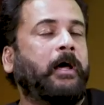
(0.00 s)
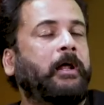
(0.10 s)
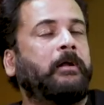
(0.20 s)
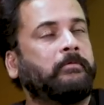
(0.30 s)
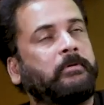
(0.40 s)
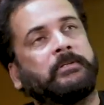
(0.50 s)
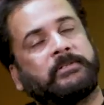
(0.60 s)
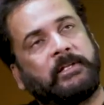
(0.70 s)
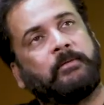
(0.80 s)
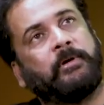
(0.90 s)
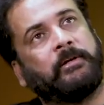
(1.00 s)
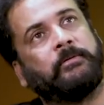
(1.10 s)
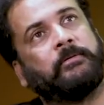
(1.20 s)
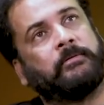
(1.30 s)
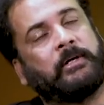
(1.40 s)
అలా అనుకున్న సందర్భాలు
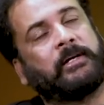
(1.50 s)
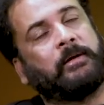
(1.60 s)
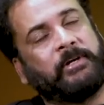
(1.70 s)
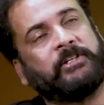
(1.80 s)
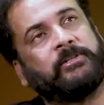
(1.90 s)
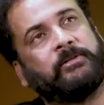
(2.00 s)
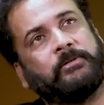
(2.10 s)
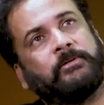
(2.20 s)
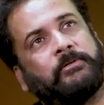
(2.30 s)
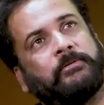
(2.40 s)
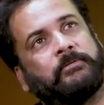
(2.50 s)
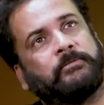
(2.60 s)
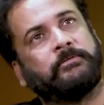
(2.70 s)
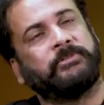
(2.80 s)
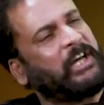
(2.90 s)
అట్లా మనుషులు
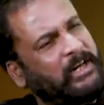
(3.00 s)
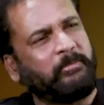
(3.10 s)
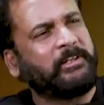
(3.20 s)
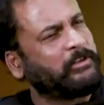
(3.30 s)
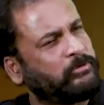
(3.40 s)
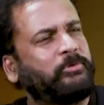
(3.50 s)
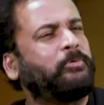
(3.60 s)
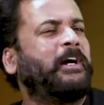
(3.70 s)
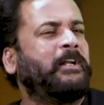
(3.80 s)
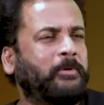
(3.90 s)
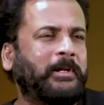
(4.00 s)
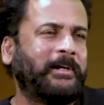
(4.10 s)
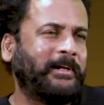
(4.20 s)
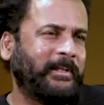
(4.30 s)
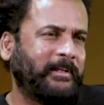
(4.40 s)
చాలామంది నా చుట్టూ వాళ్ళే
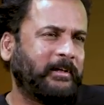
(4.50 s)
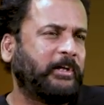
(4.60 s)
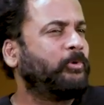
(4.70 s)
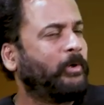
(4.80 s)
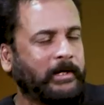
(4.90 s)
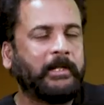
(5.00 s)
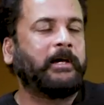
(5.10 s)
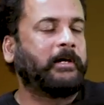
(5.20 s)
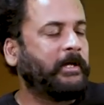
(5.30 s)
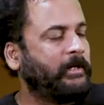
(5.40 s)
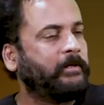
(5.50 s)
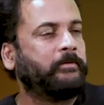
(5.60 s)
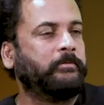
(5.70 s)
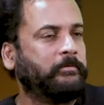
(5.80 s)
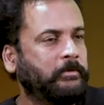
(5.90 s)
ఉన్నారండి అందువల్లే నా
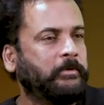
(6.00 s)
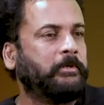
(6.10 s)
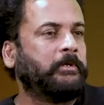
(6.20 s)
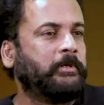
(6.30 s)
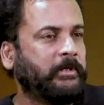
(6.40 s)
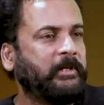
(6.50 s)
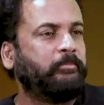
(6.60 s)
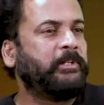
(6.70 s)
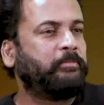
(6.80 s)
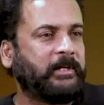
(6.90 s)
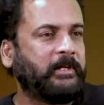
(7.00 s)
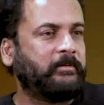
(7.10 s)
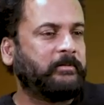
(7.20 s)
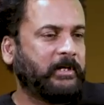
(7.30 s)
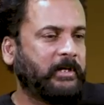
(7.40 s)
కెరీరు నేను ఇబ్బంది
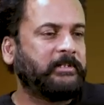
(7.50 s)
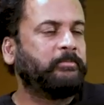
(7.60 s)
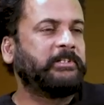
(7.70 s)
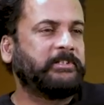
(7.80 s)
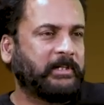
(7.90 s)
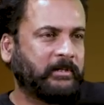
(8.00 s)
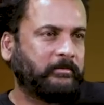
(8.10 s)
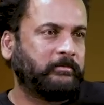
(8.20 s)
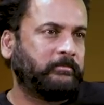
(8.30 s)
పడ్డాను నా అతి మంచితనం